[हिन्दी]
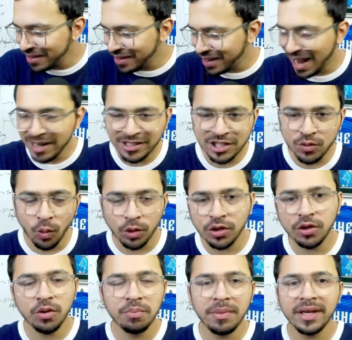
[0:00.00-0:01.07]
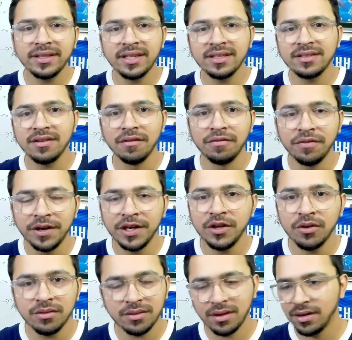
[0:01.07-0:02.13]
आई जस्ट वांटेड टू मेक दिस
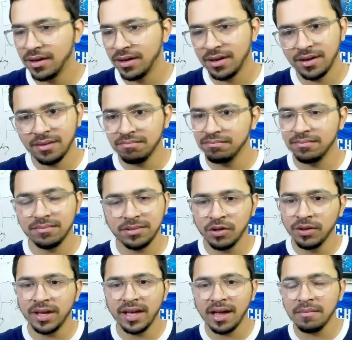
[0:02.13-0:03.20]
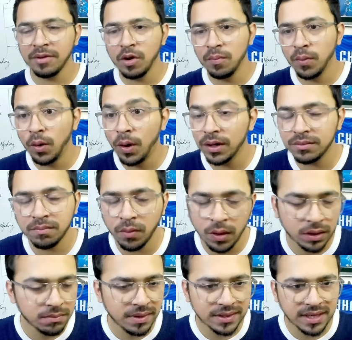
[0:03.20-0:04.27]
वीडियो क्योंकि यार मेरे को बहुत
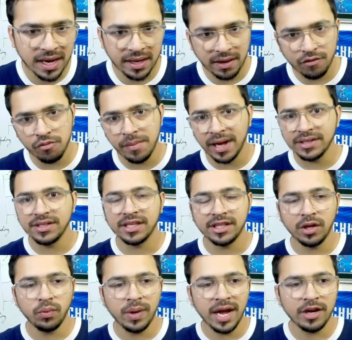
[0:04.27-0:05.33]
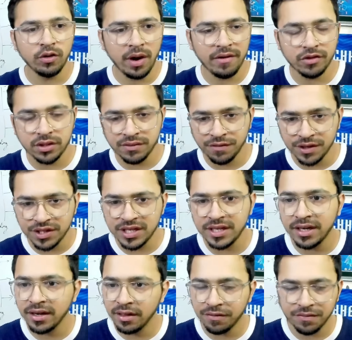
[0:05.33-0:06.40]
बहुत मजा आया वो मैच देखते हुए आई नो आई वॉज
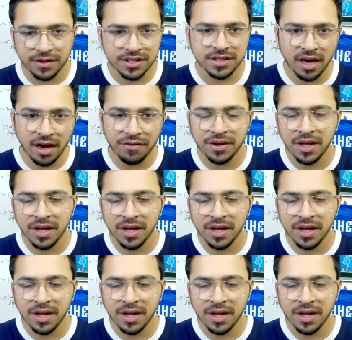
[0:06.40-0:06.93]
फर्स्टेटेड इन द फर्स्ट हाफ